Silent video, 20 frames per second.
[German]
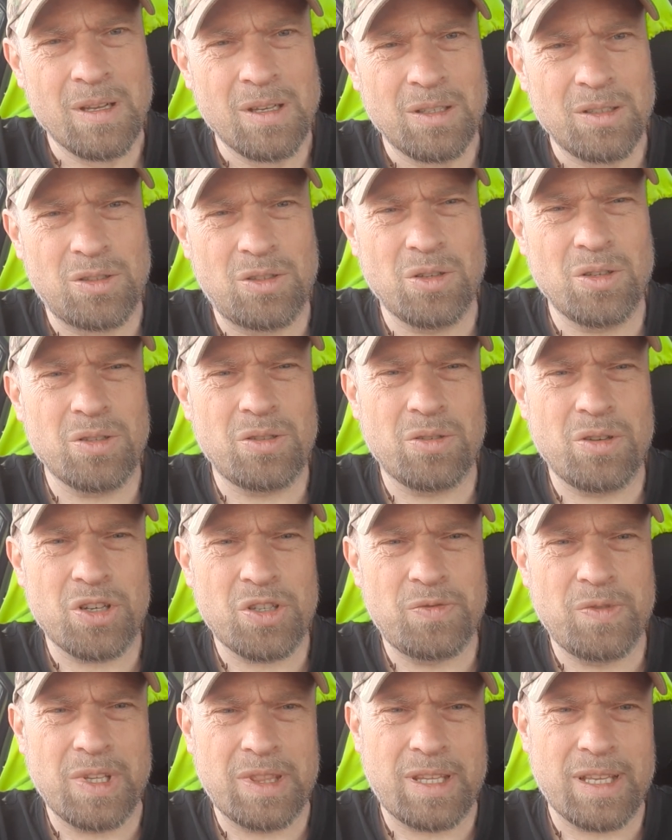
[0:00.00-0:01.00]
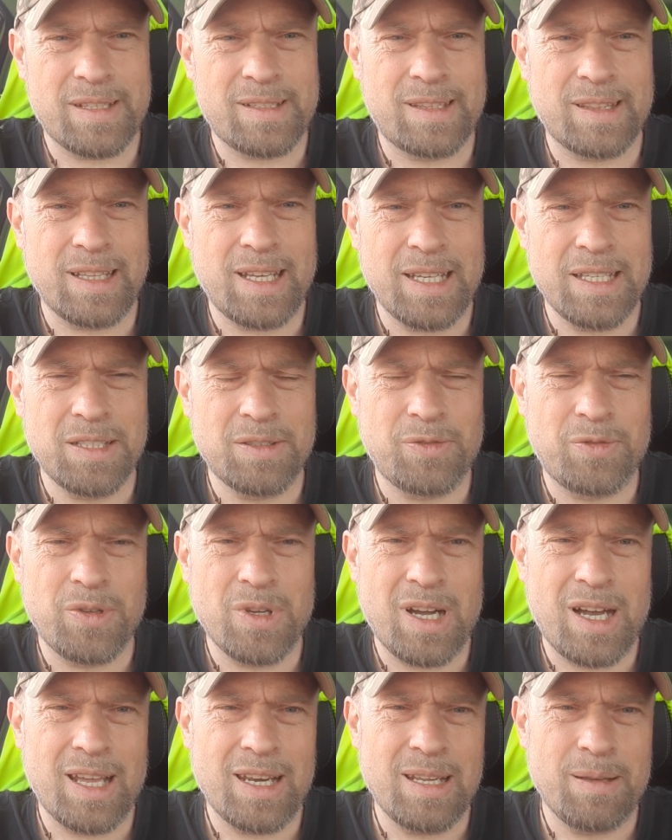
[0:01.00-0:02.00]
Dadurch wird das Leid
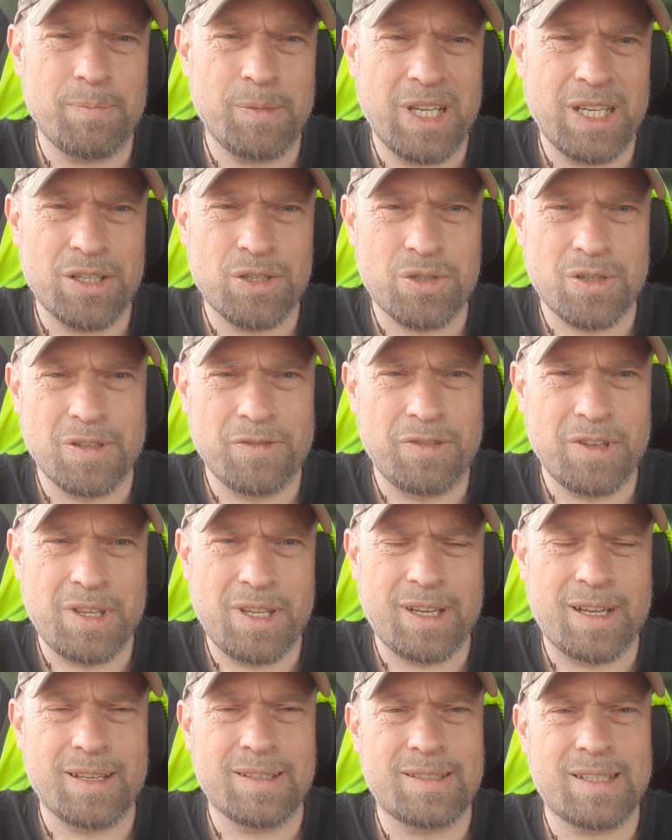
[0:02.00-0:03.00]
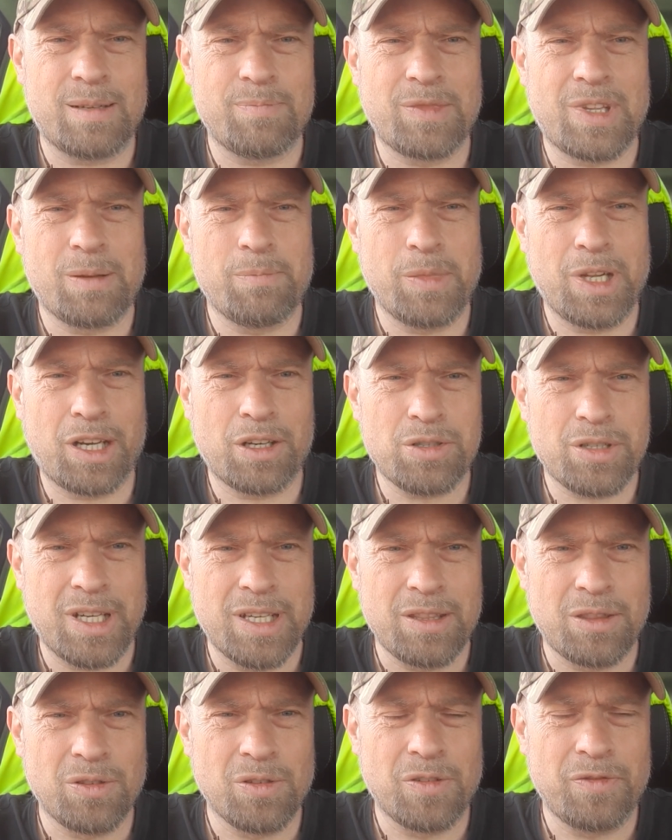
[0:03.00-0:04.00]
für alle Menschen und für die gesamte
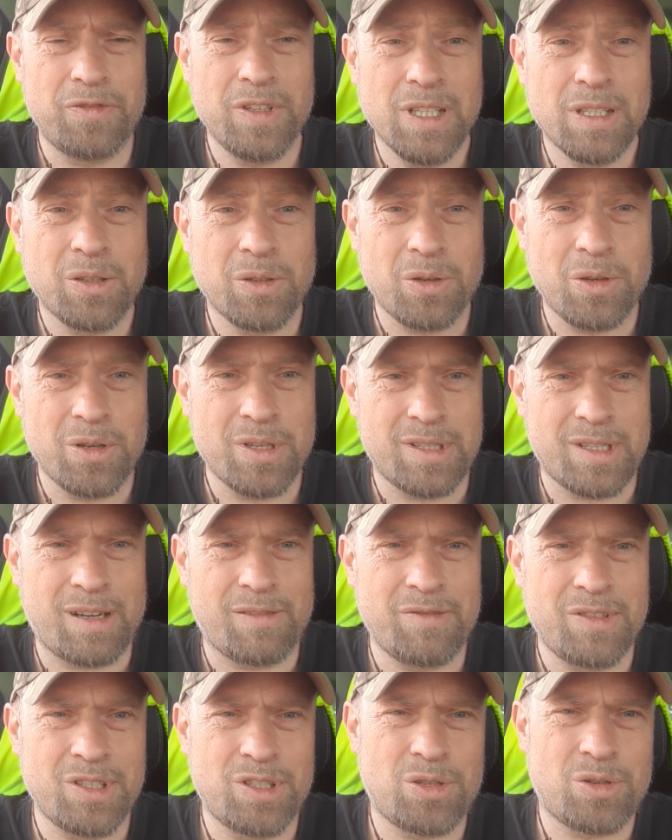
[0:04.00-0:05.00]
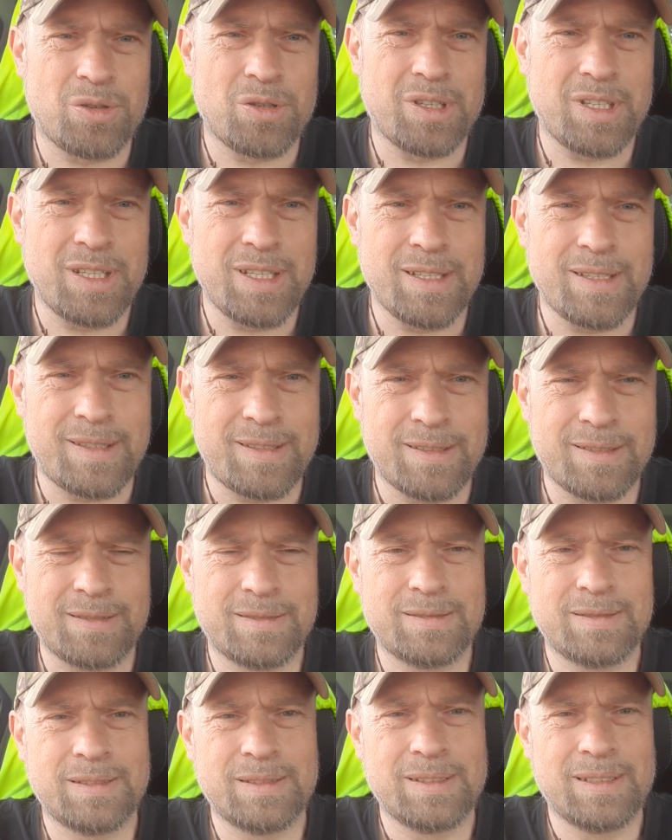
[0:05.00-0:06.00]
Menschheit noch viel größer, wie es schon ist.
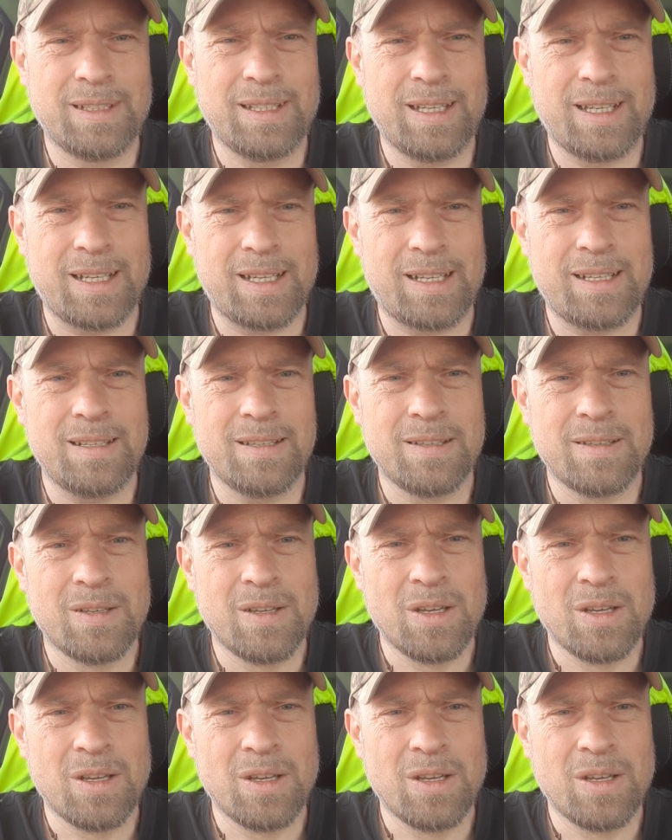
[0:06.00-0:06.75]
Ja?